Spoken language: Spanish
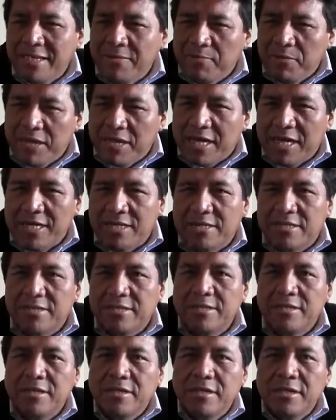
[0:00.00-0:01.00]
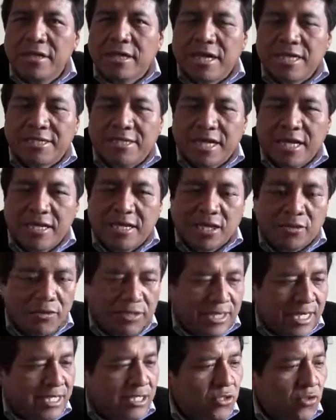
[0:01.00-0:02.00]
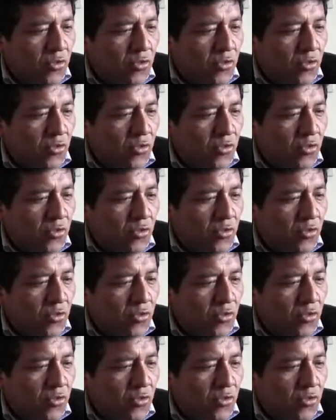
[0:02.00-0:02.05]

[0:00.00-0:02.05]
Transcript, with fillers: típicas que sean de nuestra